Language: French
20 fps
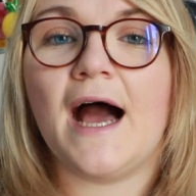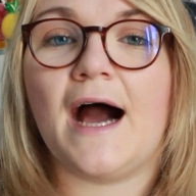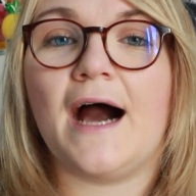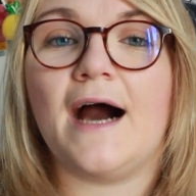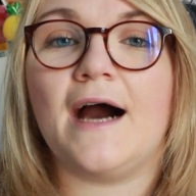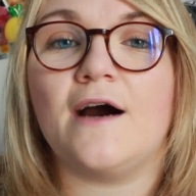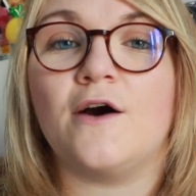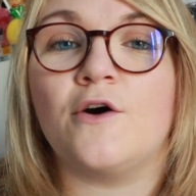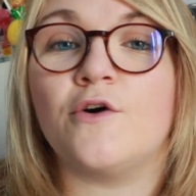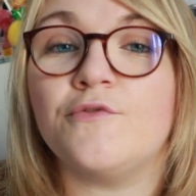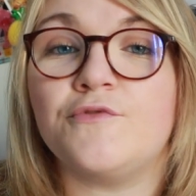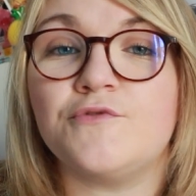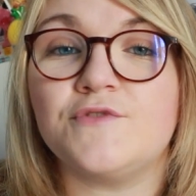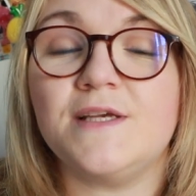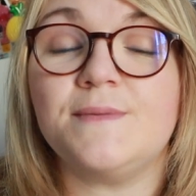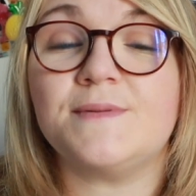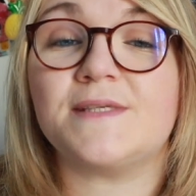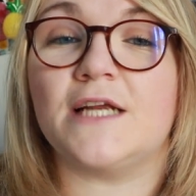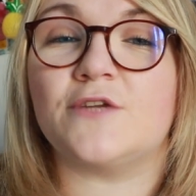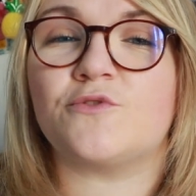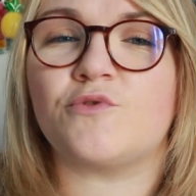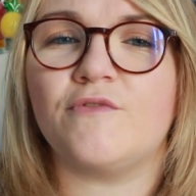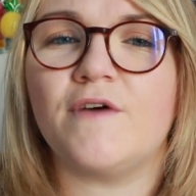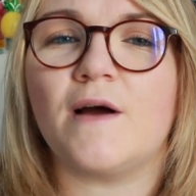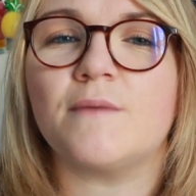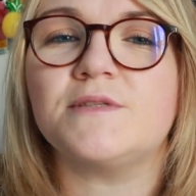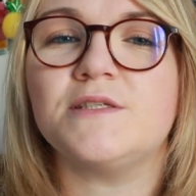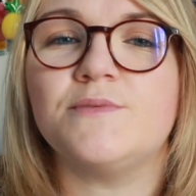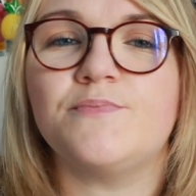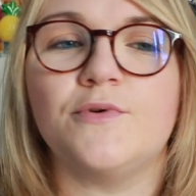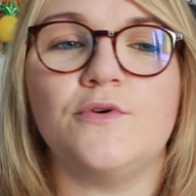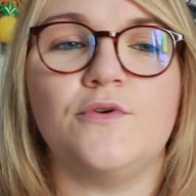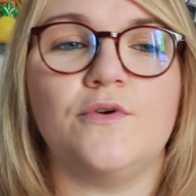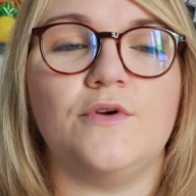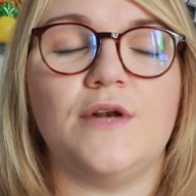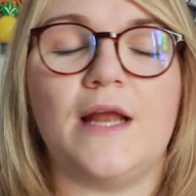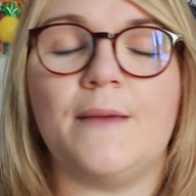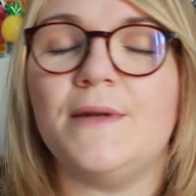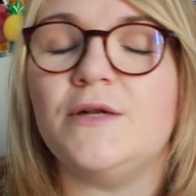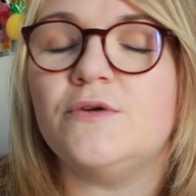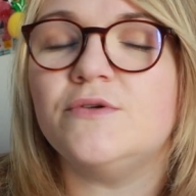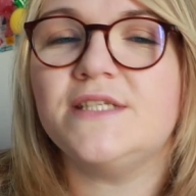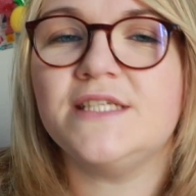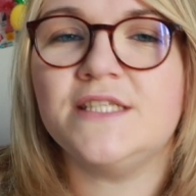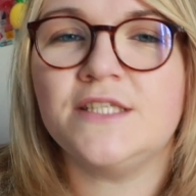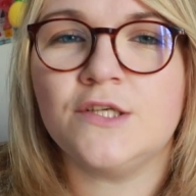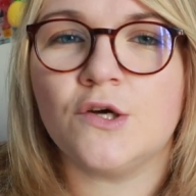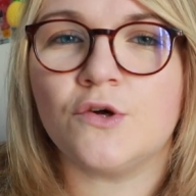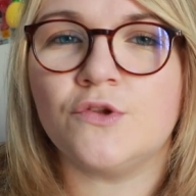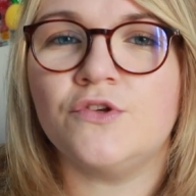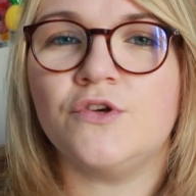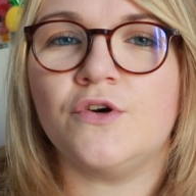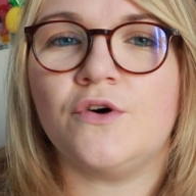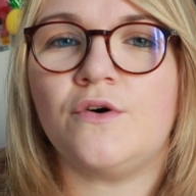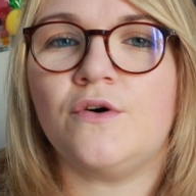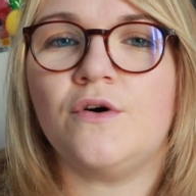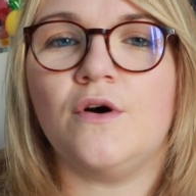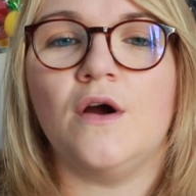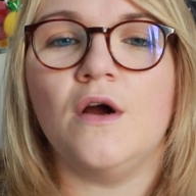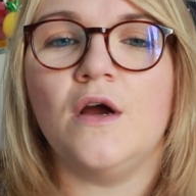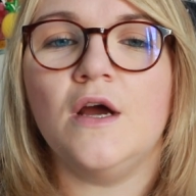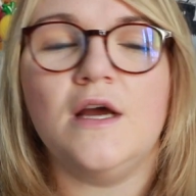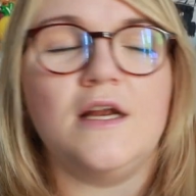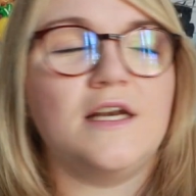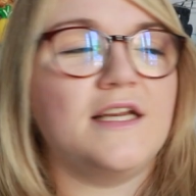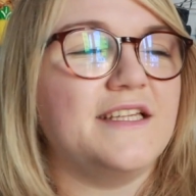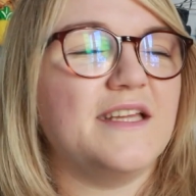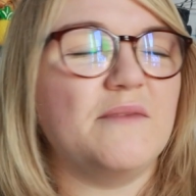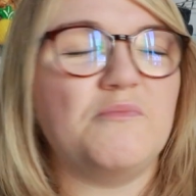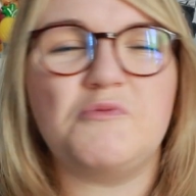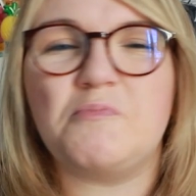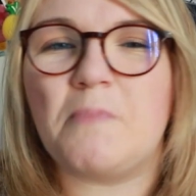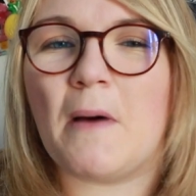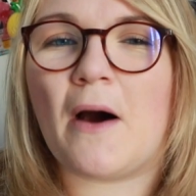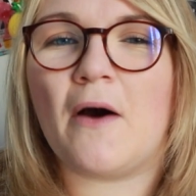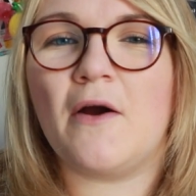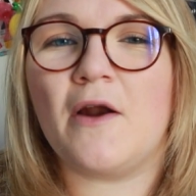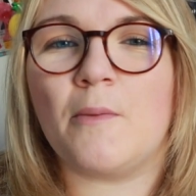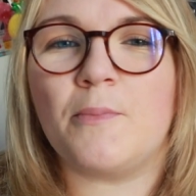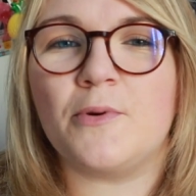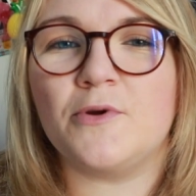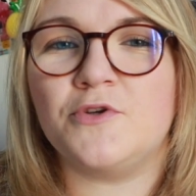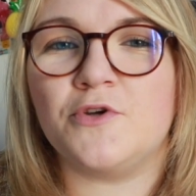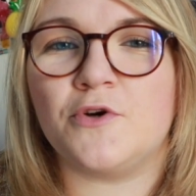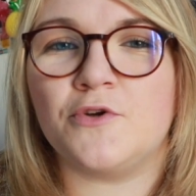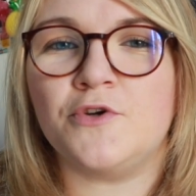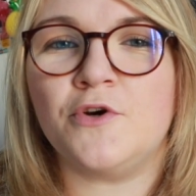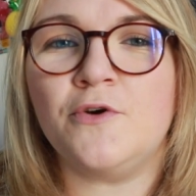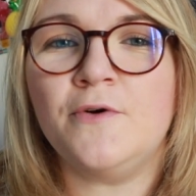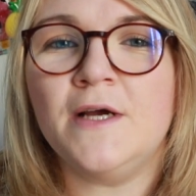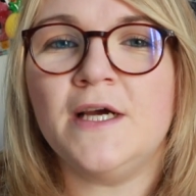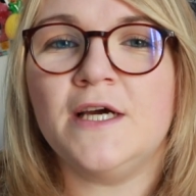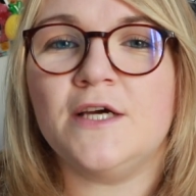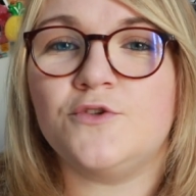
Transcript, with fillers: a refusé parce qu'elle trouvait un petit peu la mélodie gnan euh, les débuts de parole un peu gnan-gnan.